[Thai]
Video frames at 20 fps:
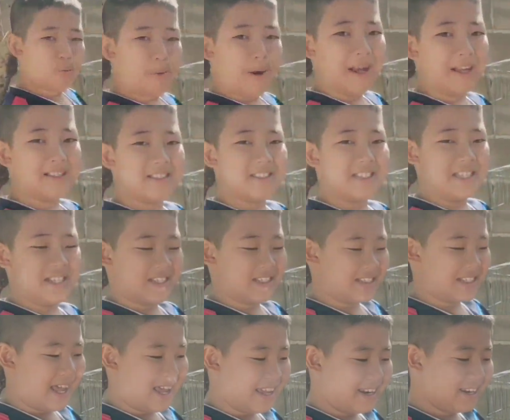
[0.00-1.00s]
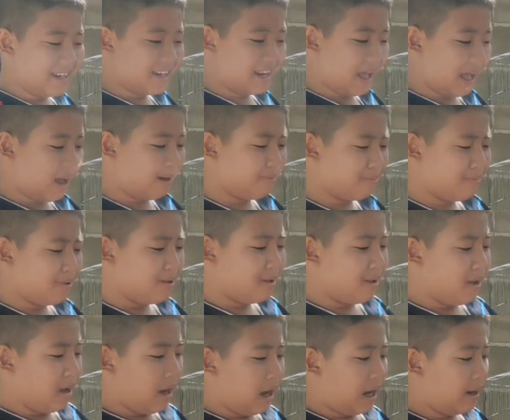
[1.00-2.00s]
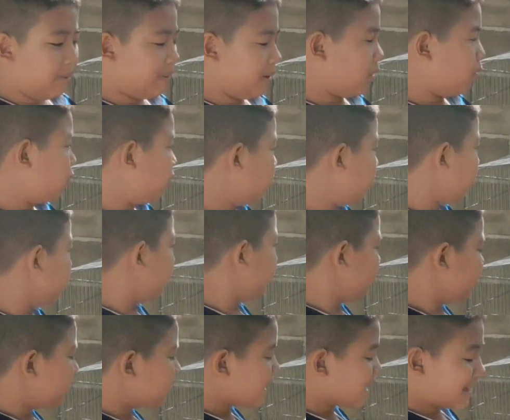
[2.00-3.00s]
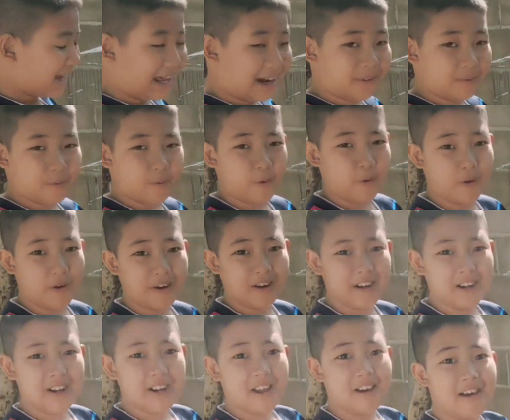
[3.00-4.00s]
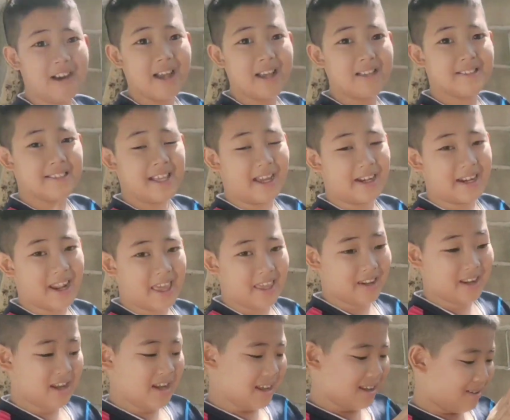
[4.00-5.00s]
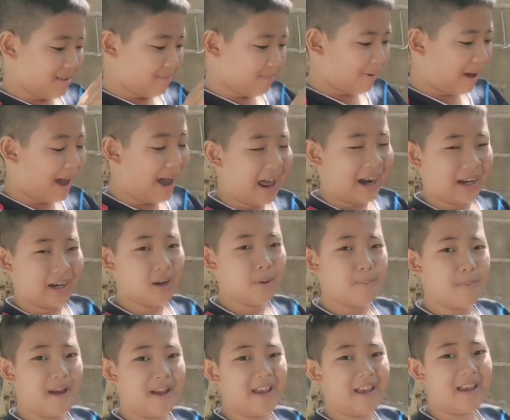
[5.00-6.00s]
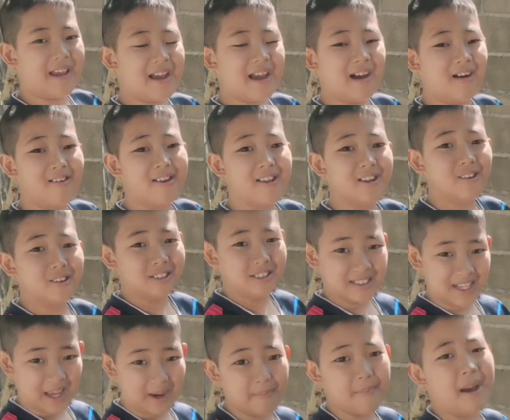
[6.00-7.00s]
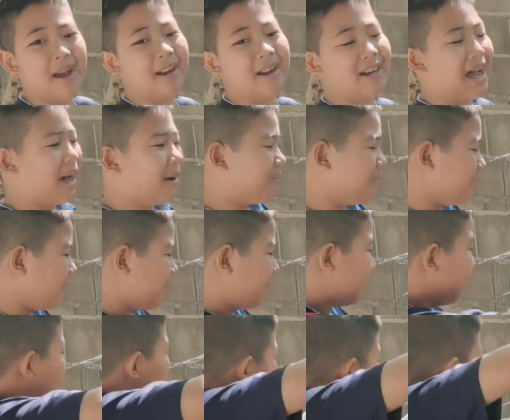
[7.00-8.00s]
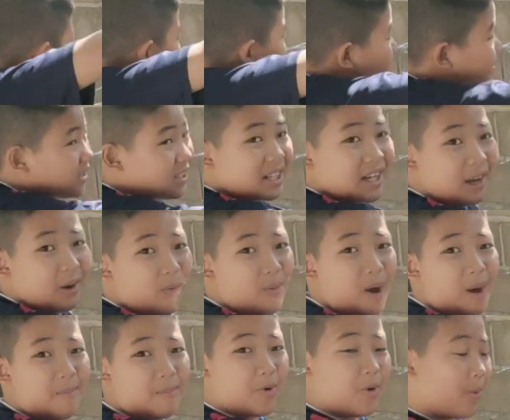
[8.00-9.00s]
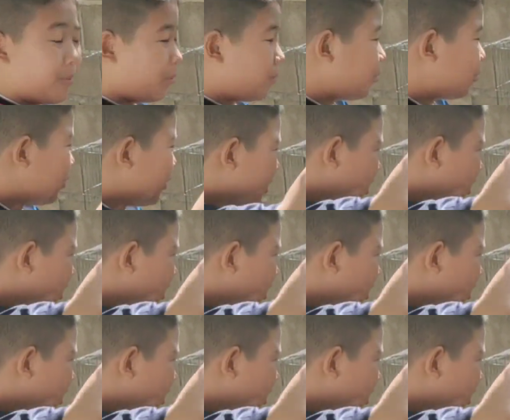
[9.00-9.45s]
พลาสติกใสนี่นะครับ เอาไปคลุมเพื่อกันฝนแล้วให้แสงแดดผ่านเข้าไปให้เขาได้โดนแสงบ้างนะครับ เพื่อความอบอุ่น